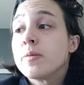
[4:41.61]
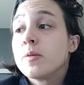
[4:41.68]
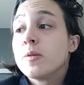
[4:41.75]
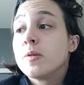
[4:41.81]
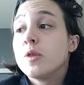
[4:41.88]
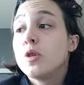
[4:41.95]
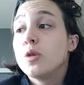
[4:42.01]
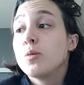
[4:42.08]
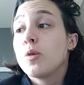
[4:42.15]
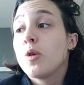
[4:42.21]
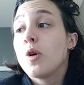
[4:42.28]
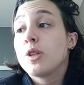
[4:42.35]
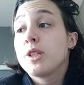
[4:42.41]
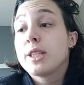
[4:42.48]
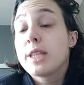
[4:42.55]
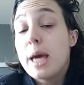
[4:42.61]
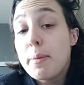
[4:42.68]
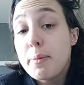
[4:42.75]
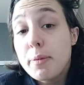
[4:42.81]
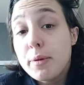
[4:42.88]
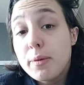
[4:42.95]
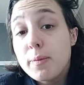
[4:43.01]
de mon handicap,
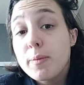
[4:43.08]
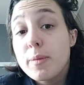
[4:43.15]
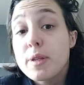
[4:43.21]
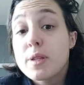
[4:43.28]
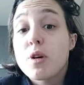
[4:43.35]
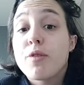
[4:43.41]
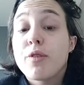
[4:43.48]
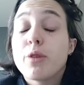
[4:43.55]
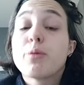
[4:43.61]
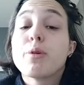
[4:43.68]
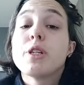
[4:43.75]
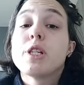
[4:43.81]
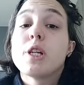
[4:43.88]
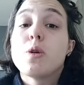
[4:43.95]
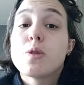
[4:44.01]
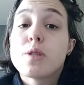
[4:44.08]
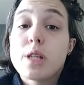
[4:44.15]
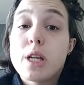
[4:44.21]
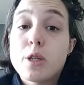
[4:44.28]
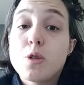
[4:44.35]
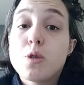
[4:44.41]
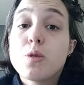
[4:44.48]
parce qu'en fait oui, j'ai le
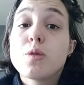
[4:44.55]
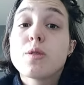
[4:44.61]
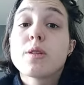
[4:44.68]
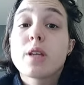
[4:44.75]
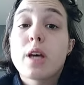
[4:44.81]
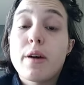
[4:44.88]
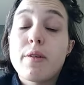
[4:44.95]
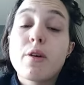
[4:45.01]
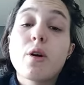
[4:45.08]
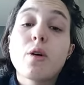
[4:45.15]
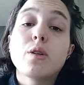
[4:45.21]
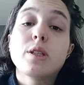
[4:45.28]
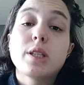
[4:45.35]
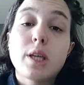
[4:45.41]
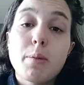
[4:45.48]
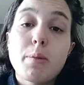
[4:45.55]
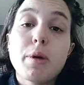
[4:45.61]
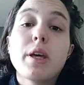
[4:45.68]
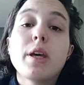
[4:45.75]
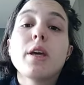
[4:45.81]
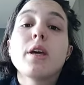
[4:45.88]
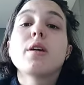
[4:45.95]
statut travailleur
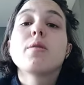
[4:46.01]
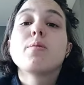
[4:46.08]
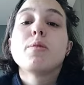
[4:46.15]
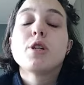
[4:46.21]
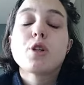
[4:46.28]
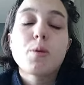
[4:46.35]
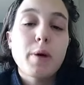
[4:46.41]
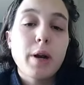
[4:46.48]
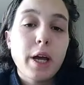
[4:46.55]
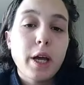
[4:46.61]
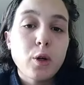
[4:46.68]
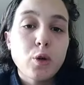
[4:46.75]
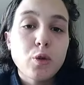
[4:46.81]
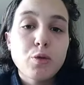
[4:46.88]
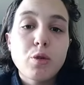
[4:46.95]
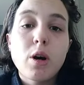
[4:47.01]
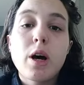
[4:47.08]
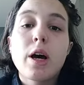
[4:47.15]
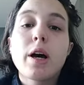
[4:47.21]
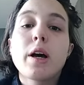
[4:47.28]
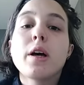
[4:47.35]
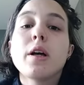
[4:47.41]
handicapé, mais j'en parlerai une autre
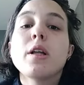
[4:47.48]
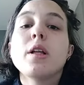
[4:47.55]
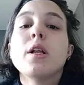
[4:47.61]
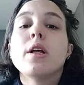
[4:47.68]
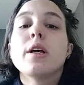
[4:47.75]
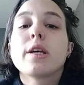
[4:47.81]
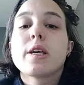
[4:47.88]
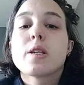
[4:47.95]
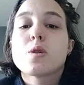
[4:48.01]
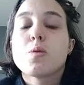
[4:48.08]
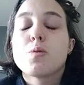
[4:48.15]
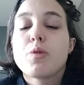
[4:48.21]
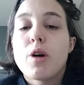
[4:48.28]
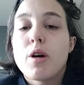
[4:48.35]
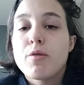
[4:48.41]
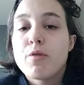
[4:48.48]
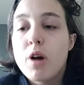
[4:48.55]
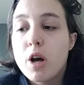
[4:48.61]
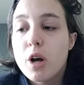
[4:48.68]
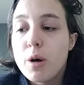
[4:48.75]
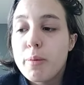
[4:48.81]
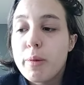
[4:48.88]
fois, qu'est-ce qu'on peut avoir
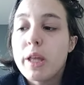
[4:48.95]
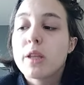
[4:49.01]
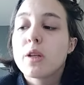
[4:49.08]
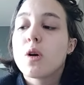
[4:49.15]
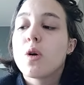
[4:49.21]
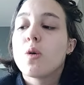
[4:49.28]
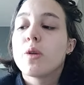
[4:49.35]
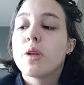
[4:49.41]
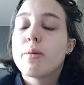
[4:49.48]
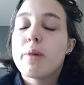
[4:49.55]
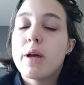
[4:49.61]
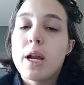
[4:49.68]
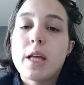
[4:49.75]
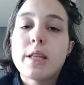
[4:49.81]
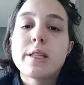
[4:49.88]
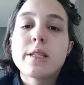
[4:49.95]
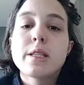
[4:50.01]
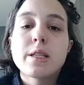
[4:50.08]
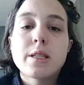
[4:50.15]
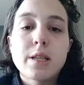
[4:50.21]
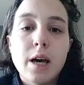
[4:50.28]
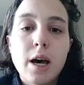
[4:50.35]
comme aide quand on est malade, etc.